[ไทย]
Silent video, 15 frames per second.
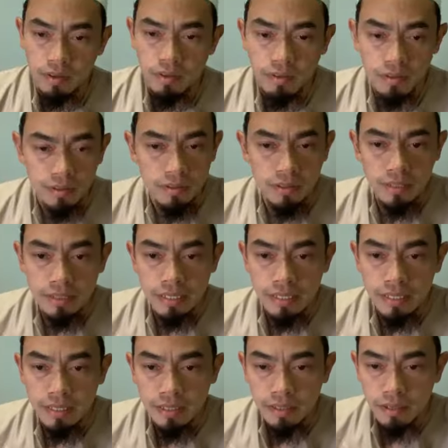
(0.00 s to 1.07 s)
โอเค
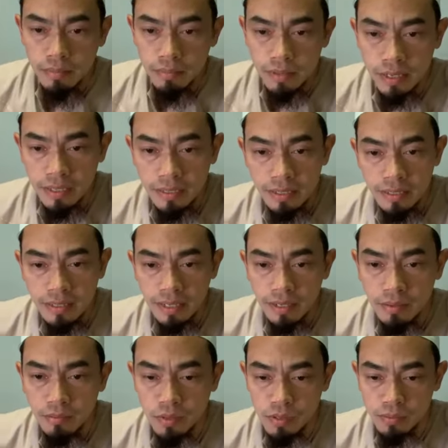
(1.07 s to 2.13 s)
นะครับน่าจะชัด
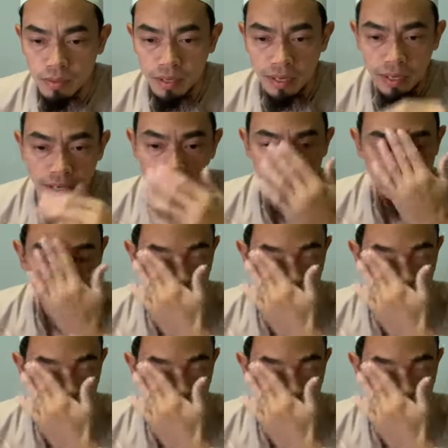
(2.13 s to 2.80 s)
بسم الله